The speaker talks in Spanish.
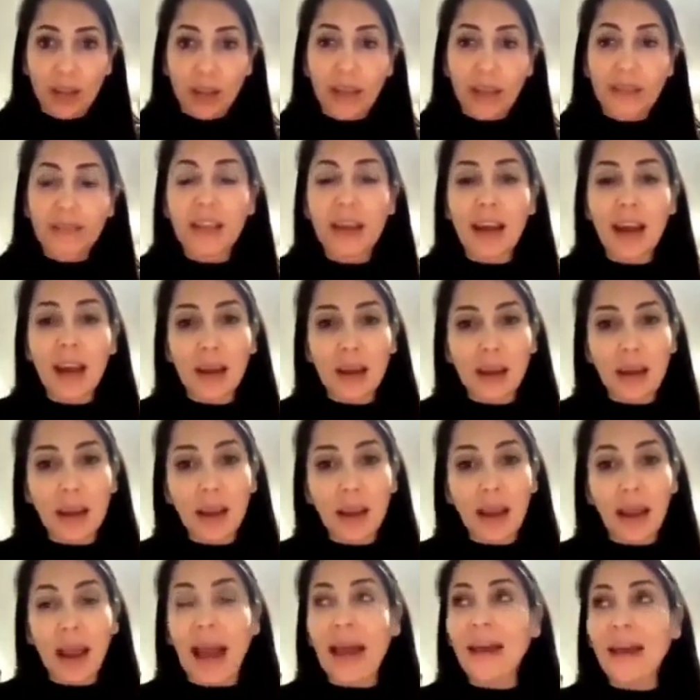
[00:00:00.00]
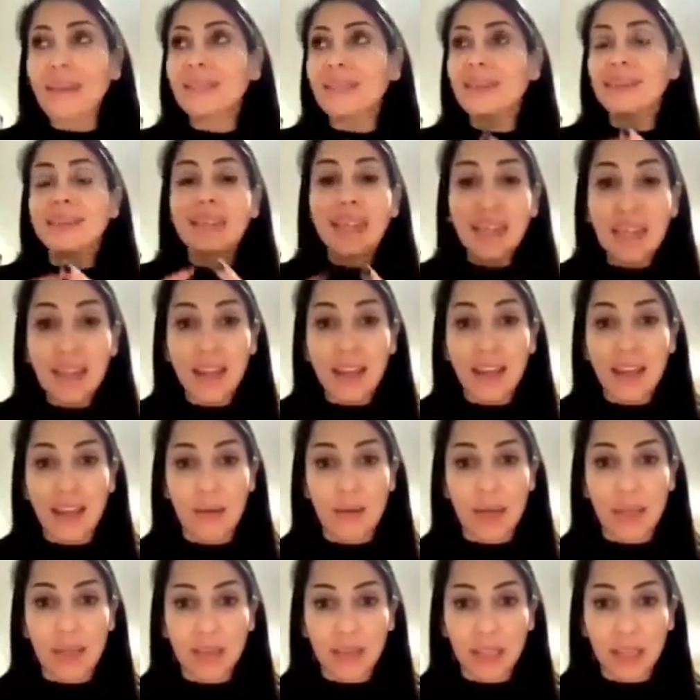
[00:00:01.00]
que se la asesine en
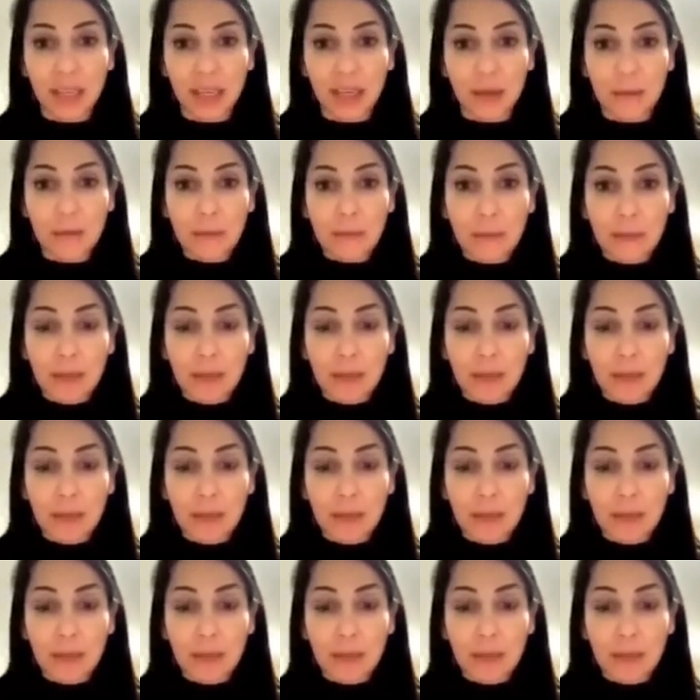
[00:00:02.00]
el vientre